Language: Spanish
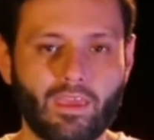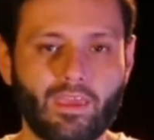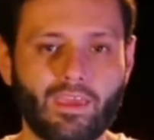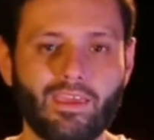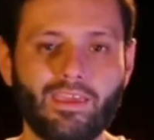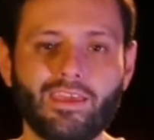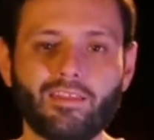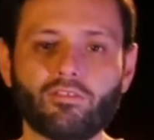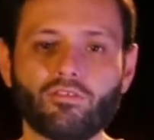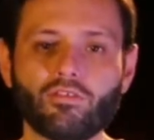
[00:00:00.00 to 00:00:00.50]

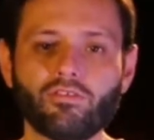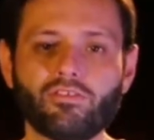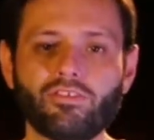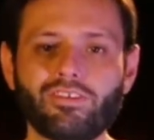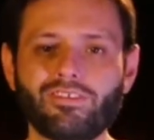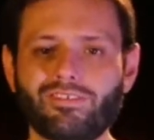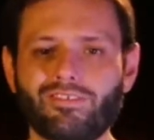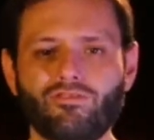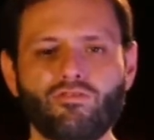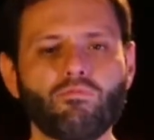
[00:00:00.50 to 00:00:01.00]
Y
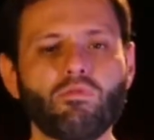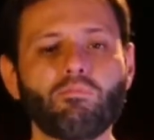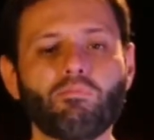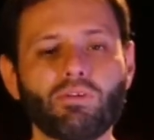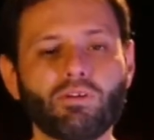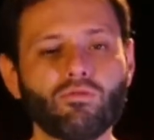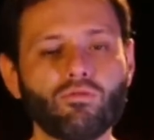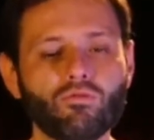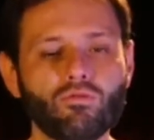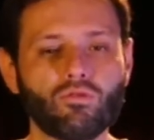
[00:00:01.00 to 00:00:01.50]
entonces yo me
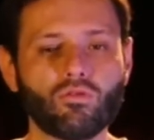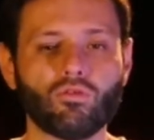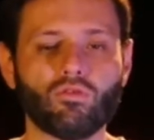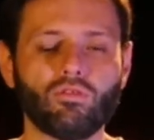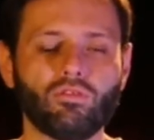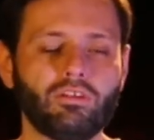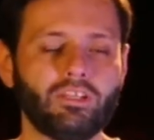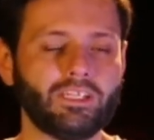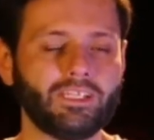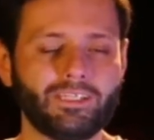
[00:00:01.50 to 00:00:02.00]

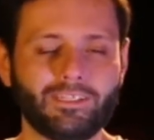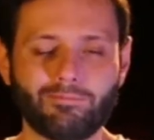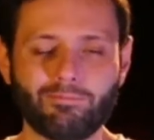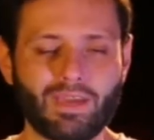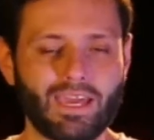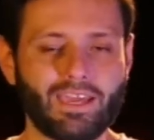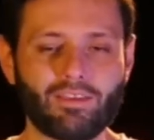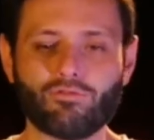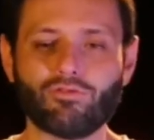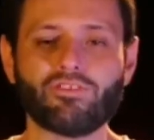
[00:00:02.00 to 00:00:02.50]
pregunto, y
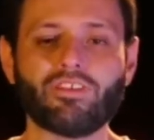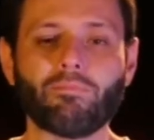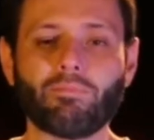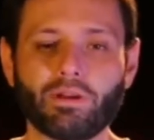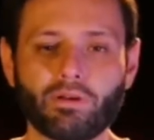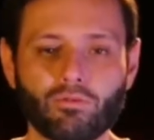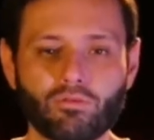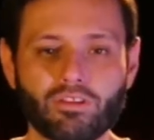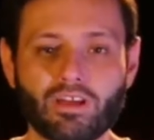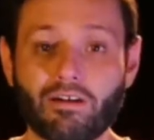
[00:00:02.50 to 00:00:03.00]
me he hecho esta
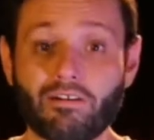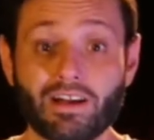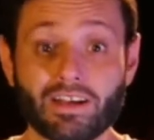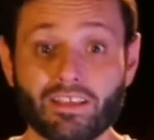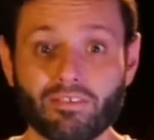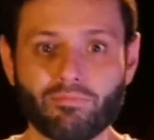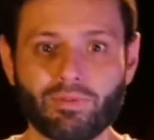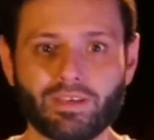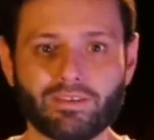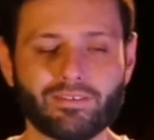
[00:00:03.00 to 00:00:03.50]
pregunta
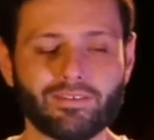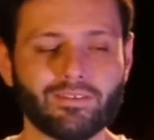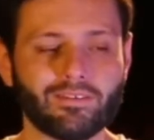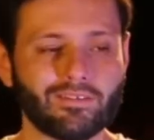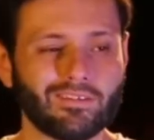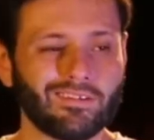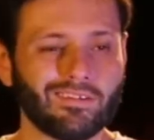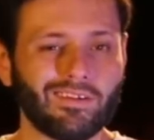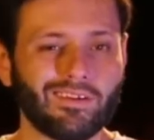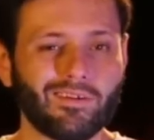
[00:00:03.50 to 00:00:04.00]
varias
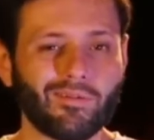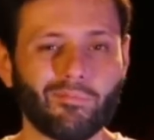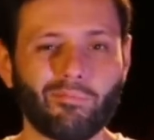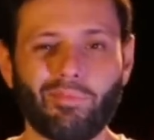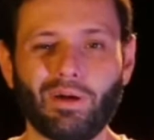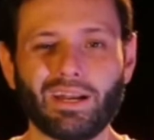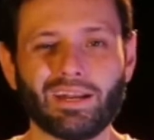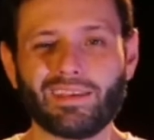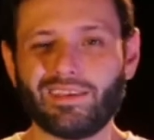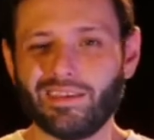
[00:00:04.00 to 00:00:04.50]
veces,
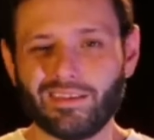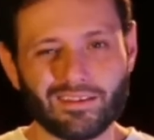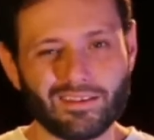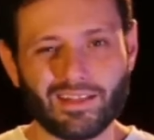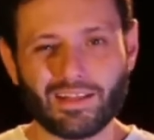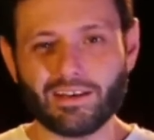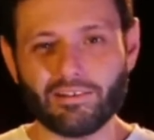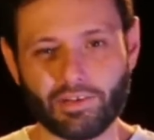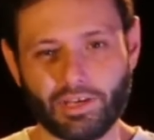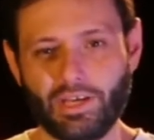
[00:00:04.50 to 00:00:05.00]
¿para quién es
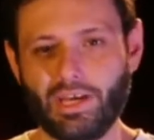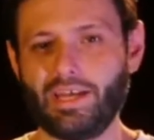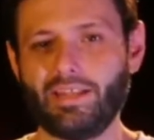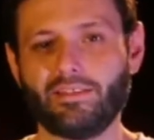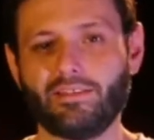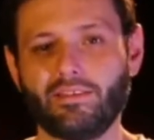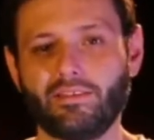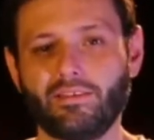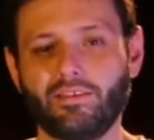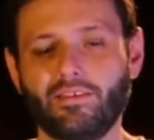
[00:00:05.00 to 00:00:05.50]
la Navidad?